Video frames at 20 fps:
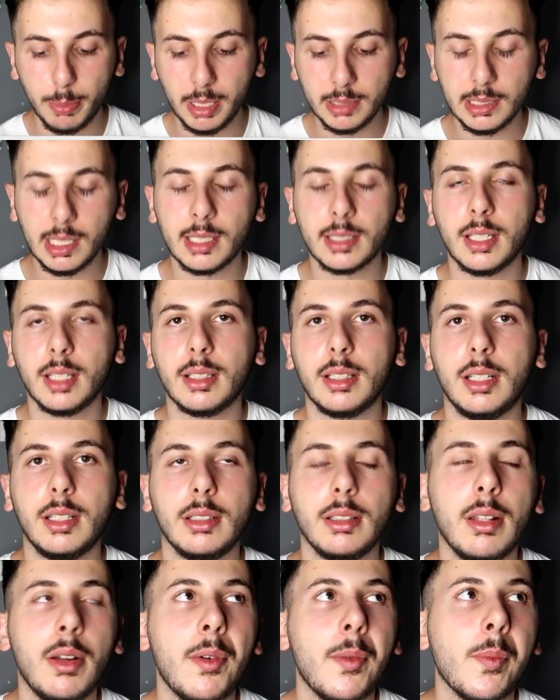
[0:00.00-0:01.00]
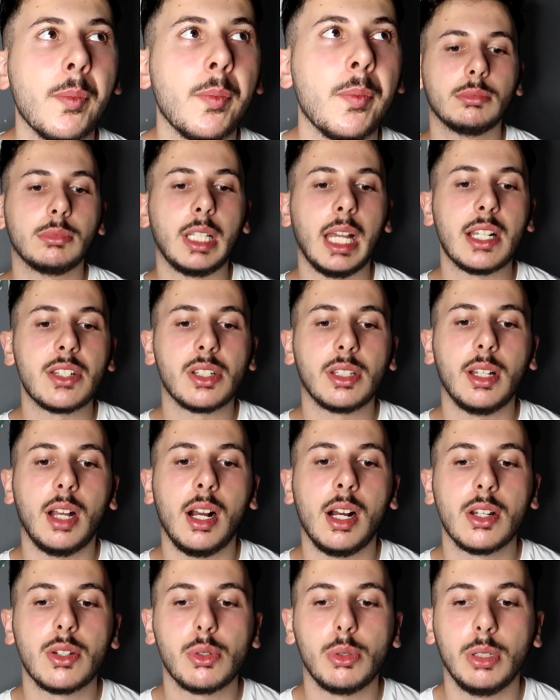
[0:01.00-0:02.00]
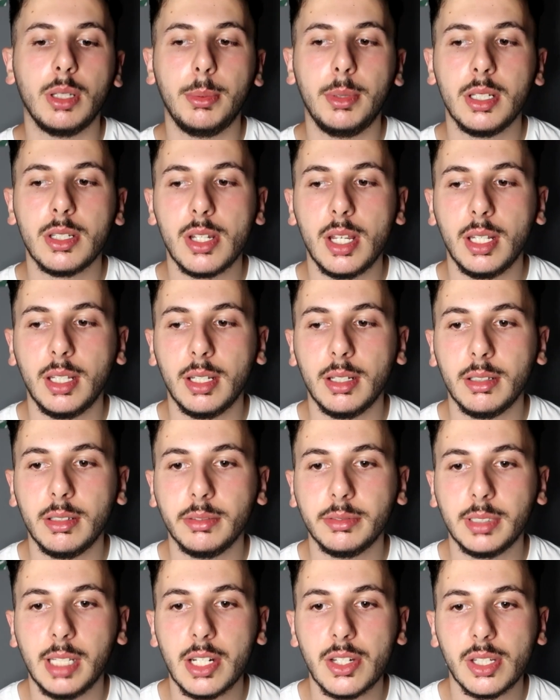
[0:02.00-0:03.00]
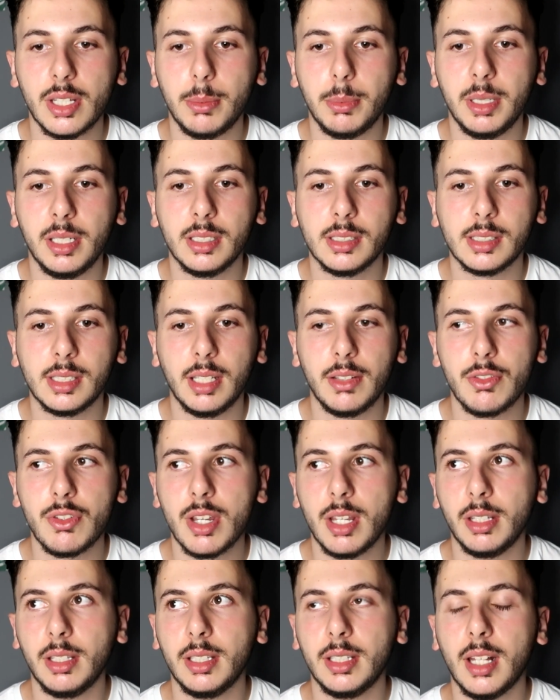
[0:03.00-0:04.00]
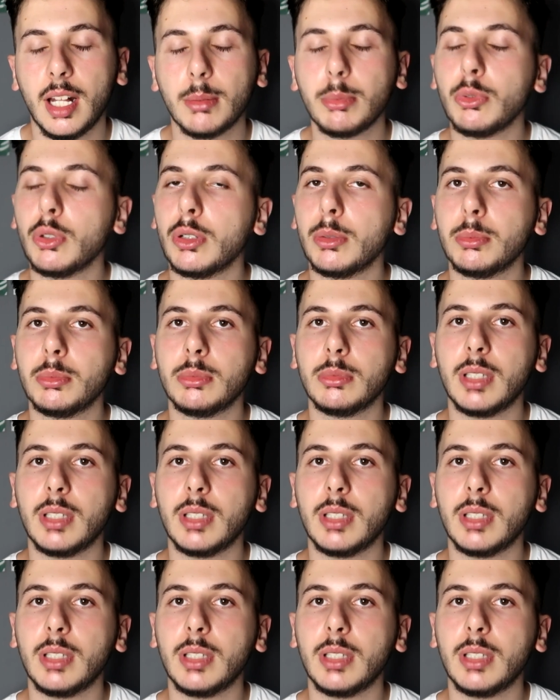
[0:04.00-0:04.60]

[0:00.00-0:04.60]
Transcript: Ben erkeklerin gerçekten aşık olabileceğine, gerçekten birini seveceğine inanmıyorum.